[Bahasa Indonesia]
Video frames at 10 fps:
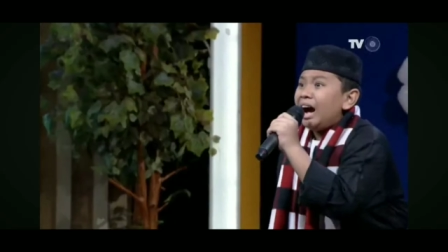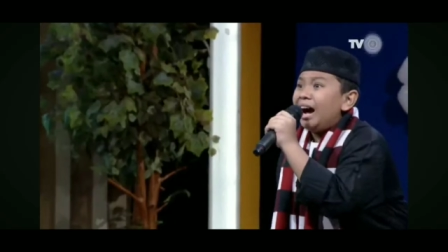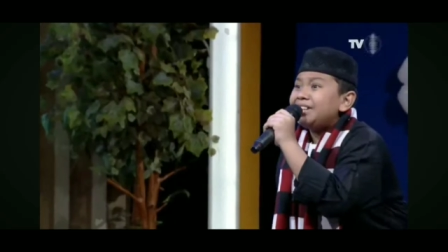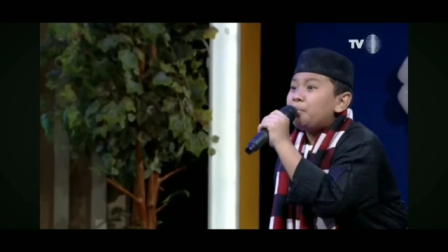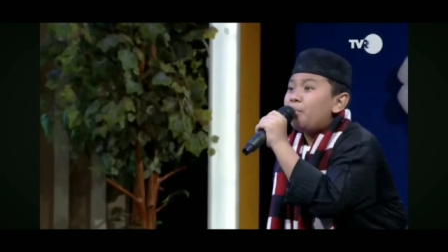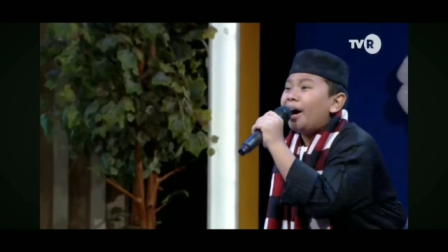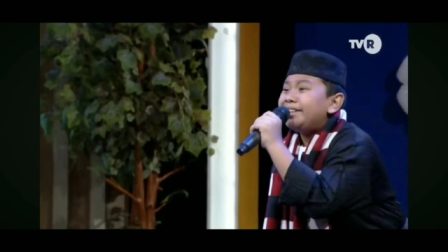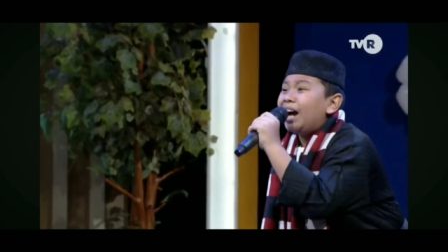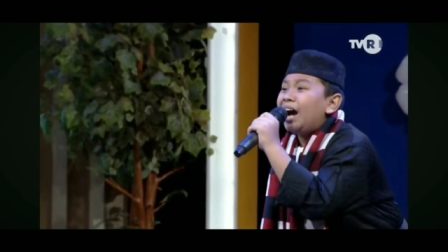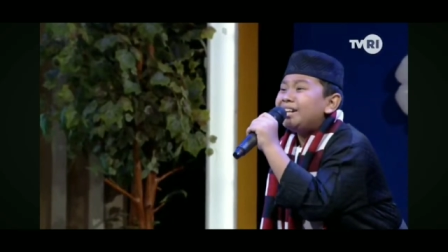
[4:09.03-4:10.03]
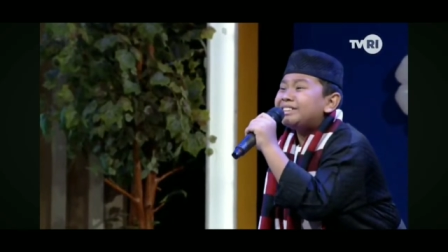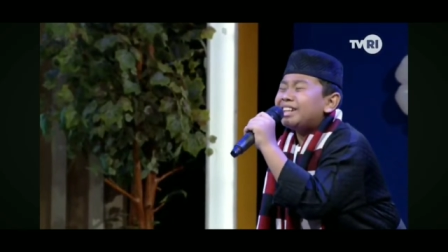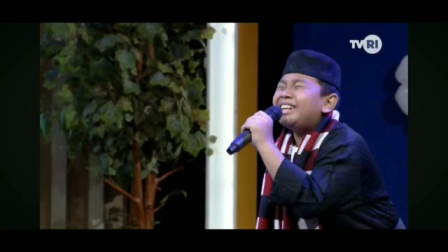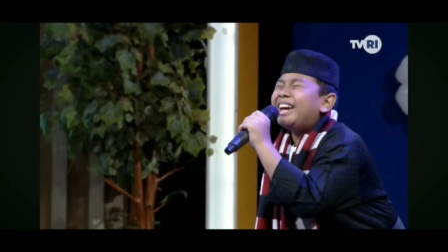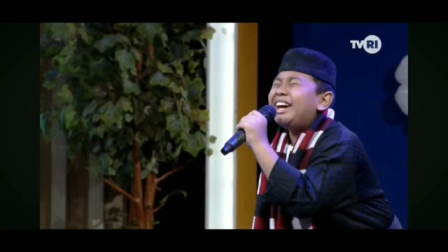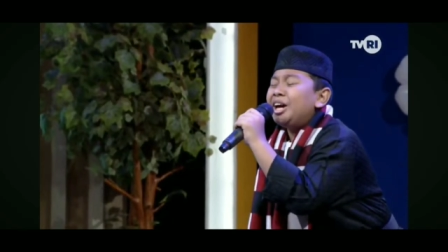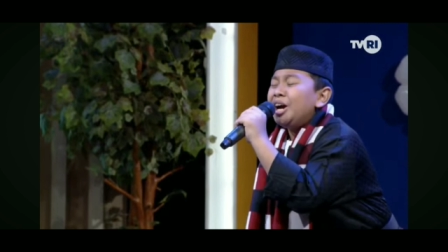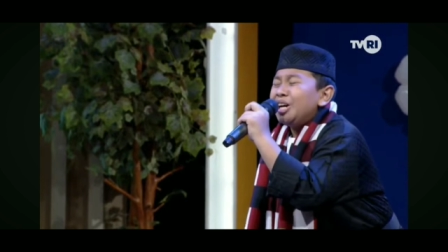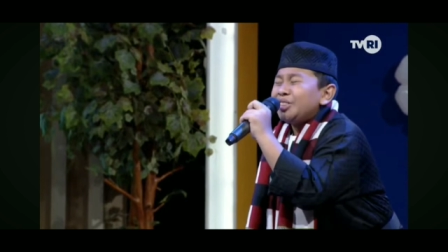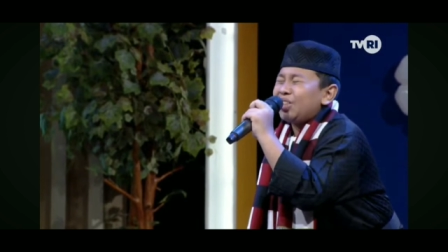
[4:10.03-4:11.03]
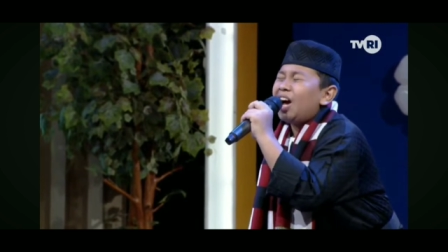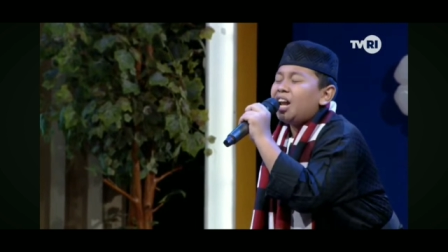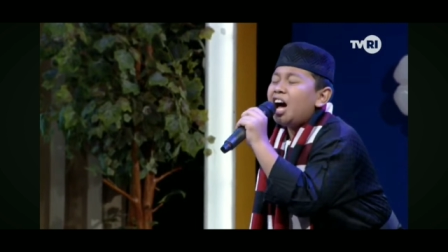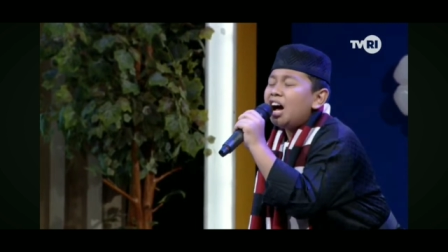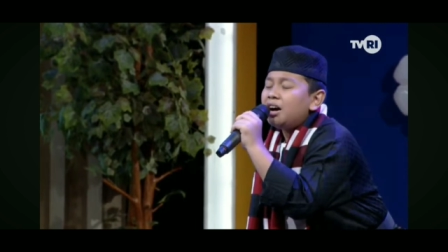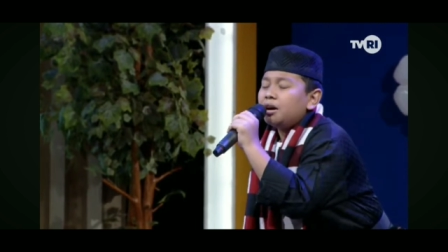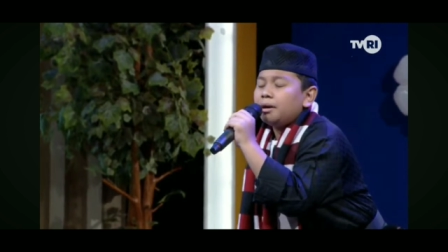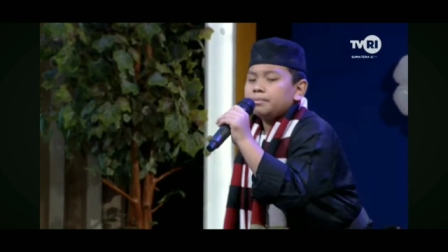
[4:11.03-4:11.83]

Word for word: Ada buaya di sini! Tolong!